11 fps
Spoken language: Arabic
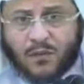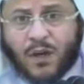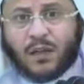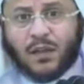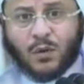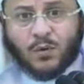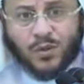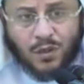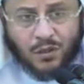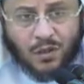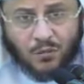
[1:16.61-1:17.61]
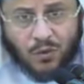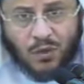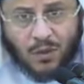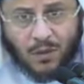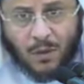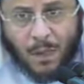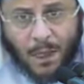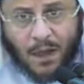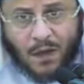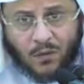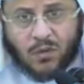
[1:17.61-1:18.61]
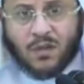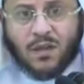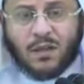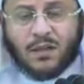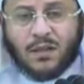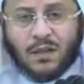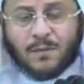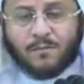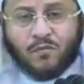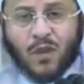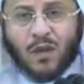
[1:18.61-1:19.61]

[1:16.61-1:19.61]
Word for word: فأنى يستجاب له ولذلك